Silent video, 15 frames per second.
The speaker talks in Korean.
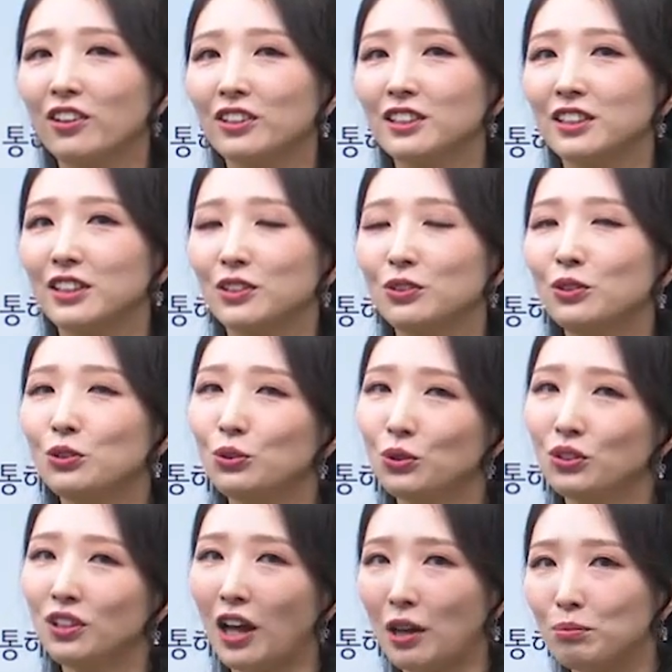그리고
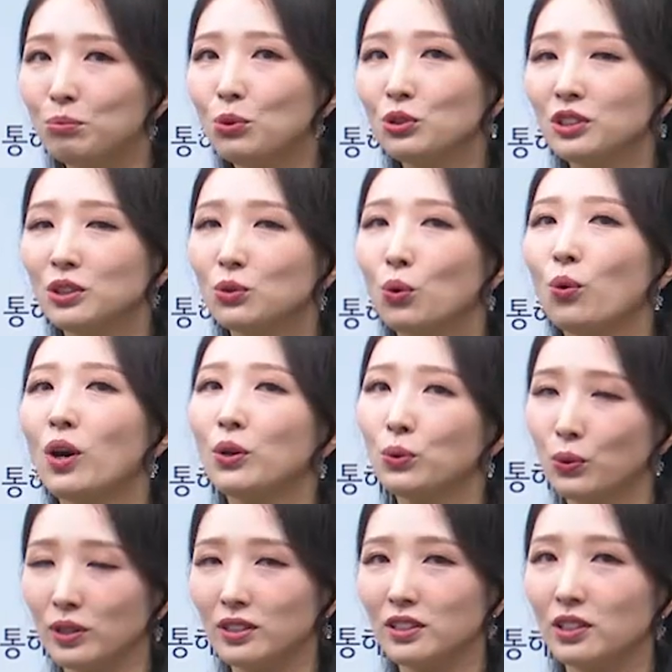또는 안 보신 동화도
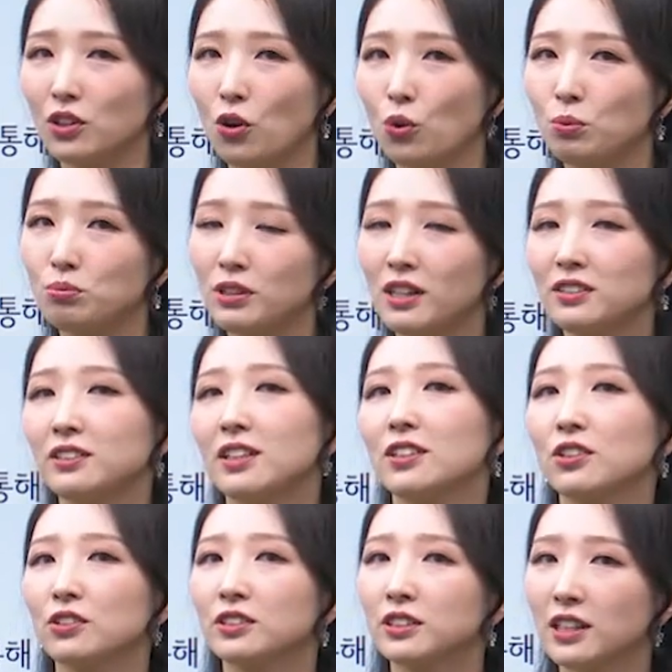있을 거고
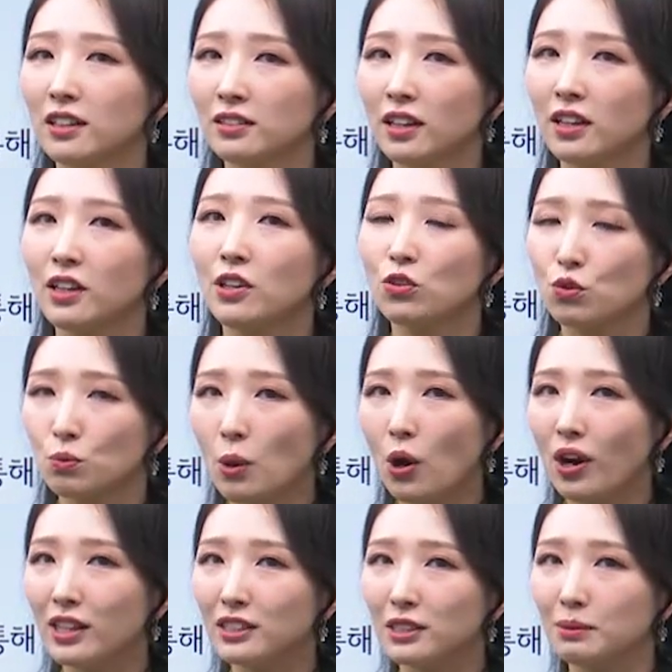프랑스에서는 상당히
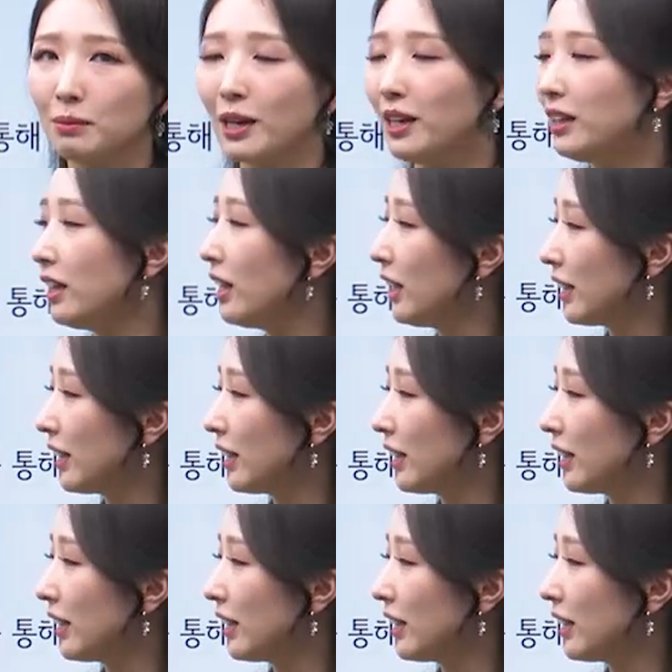유명하지만